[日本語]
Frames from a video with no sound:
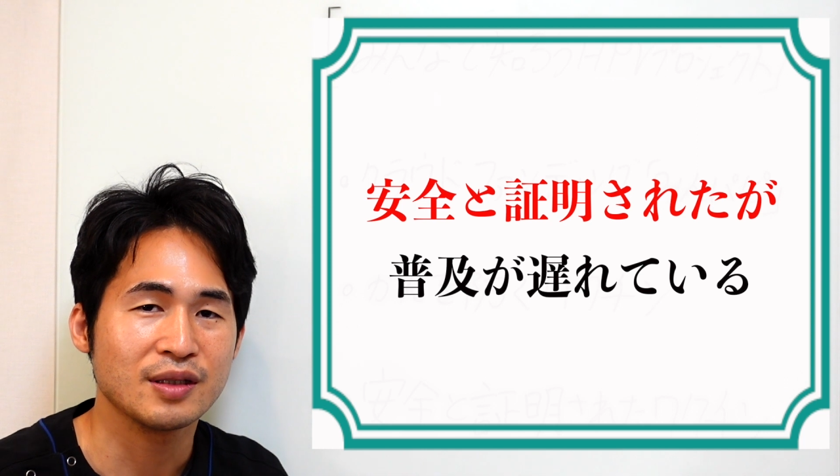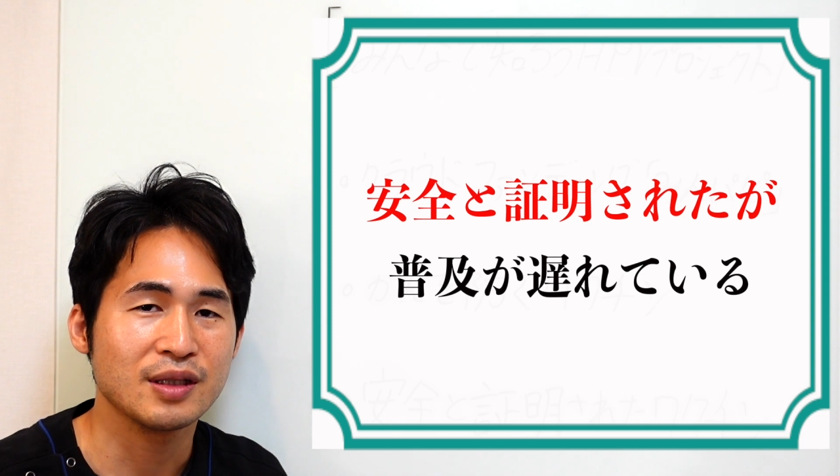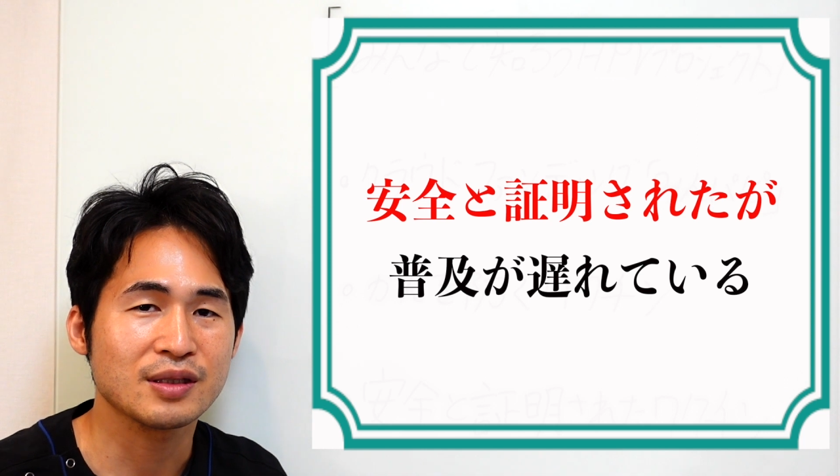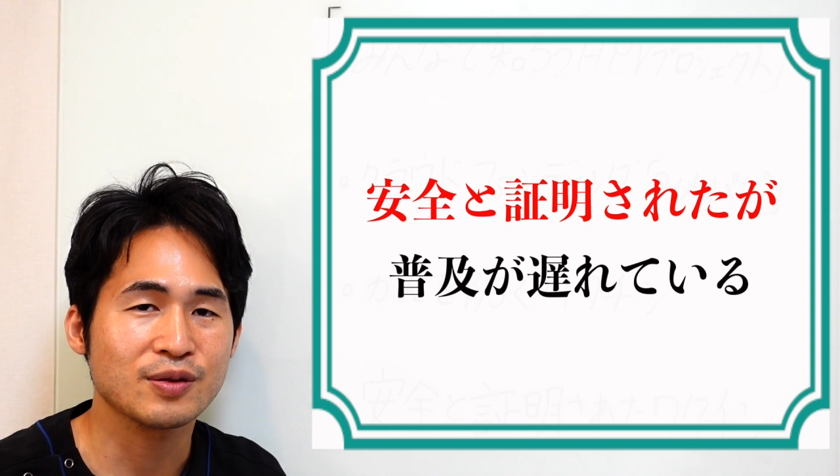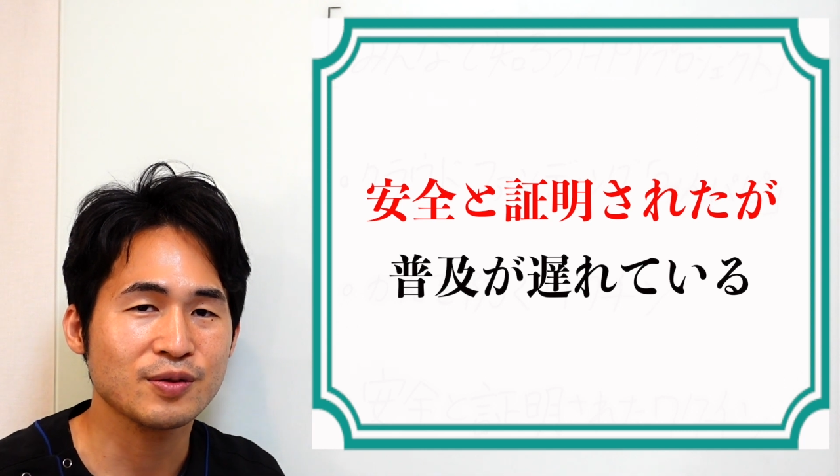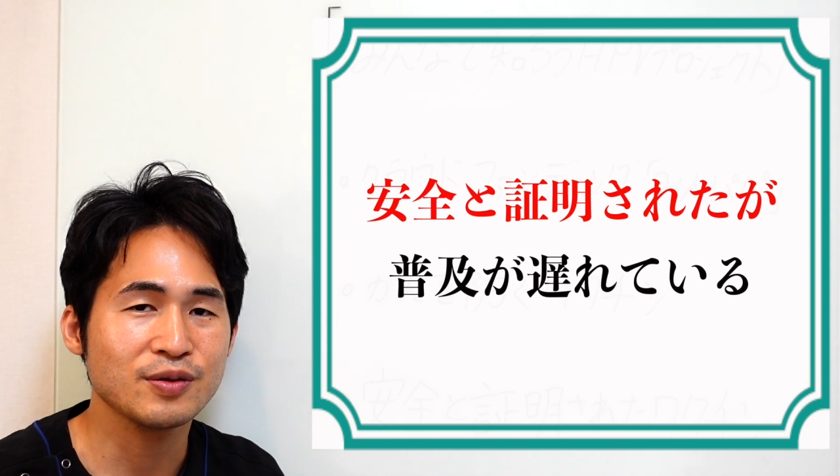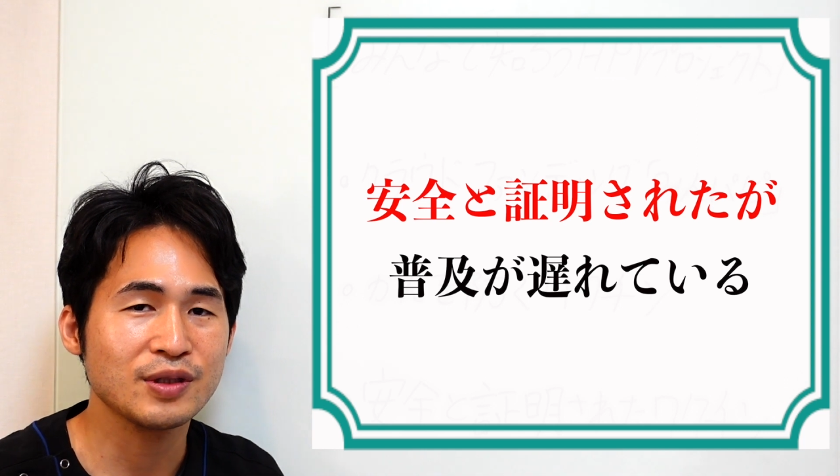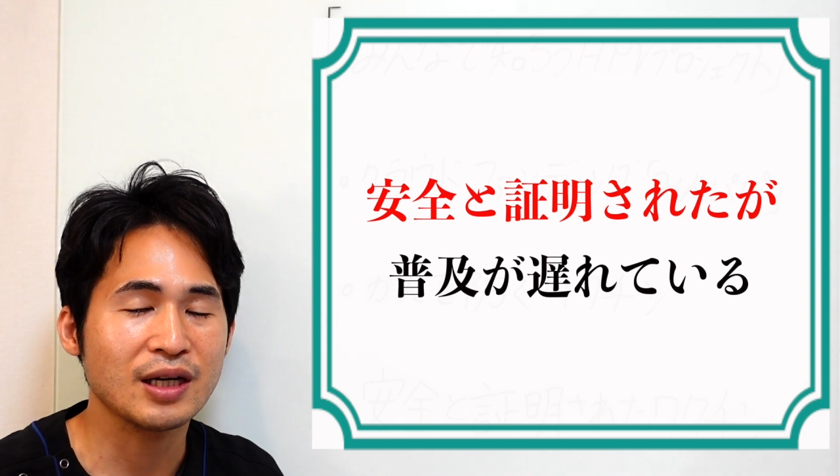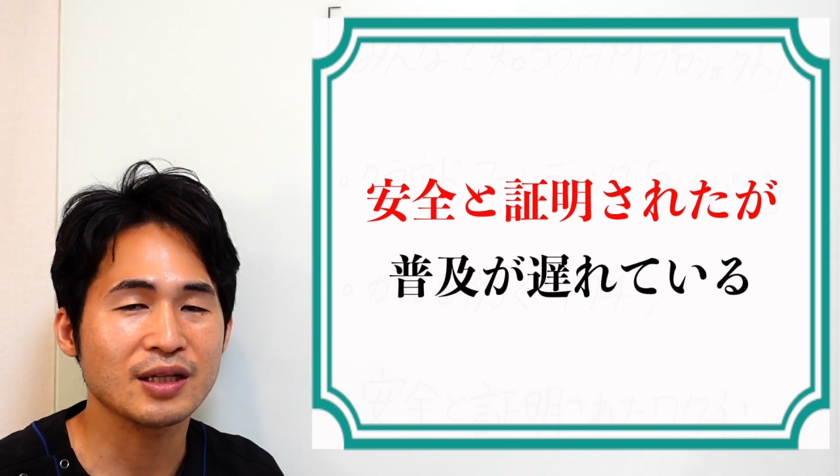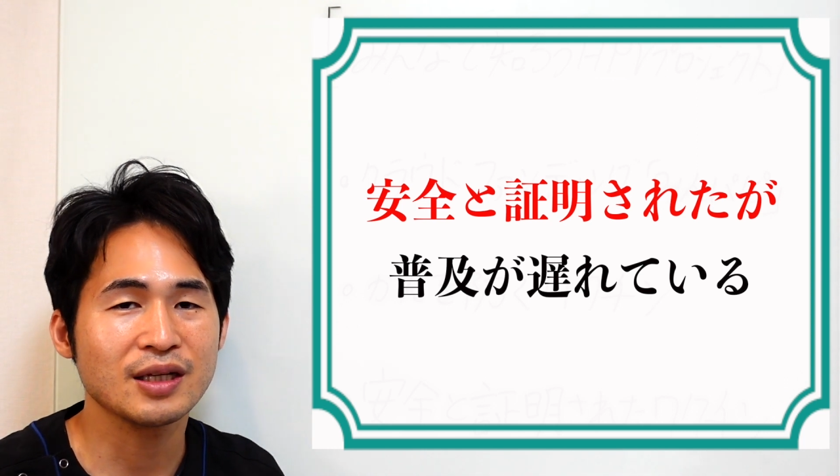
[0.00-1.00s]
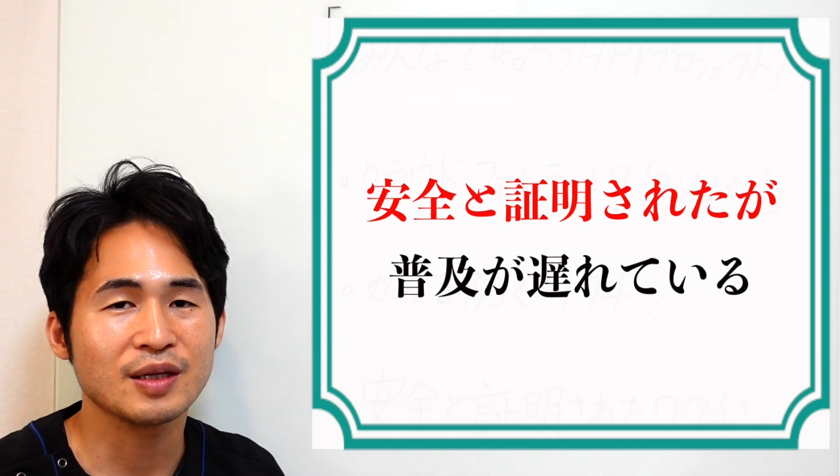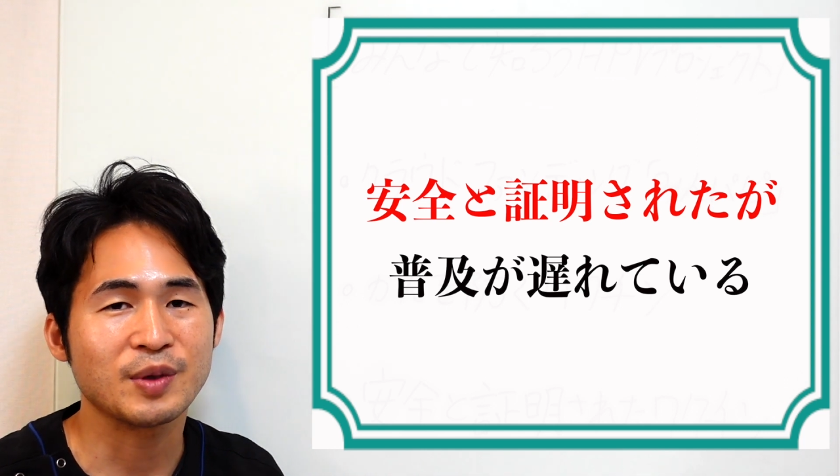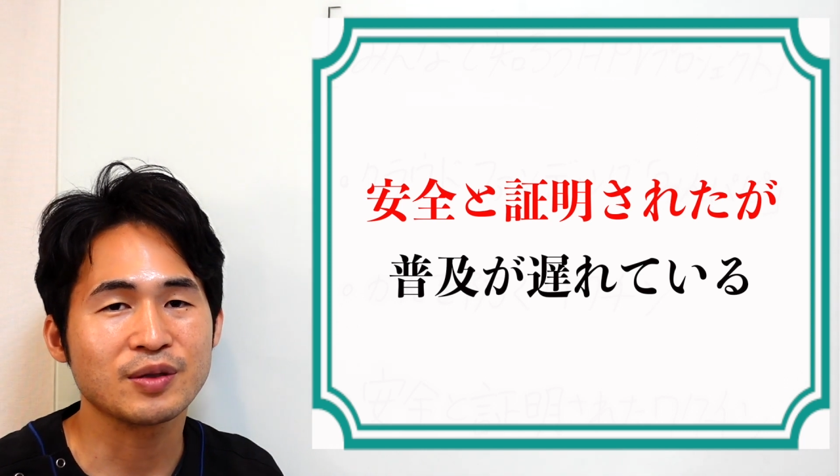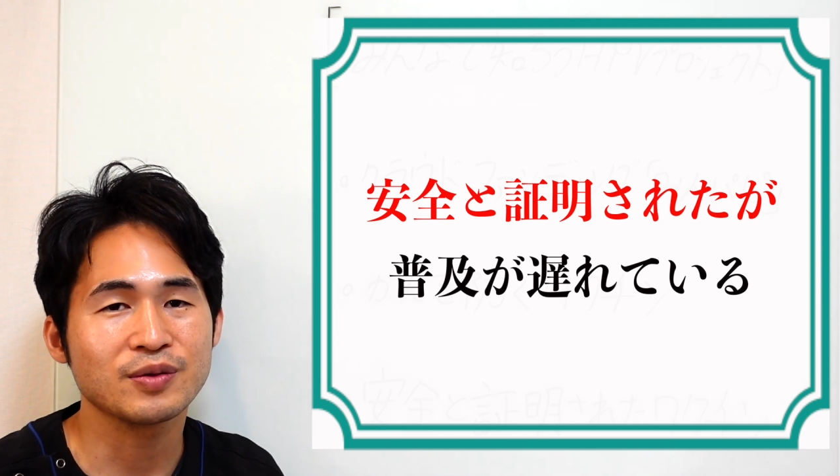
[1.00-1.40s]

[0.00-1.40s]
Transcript: でそういう中で、まあ、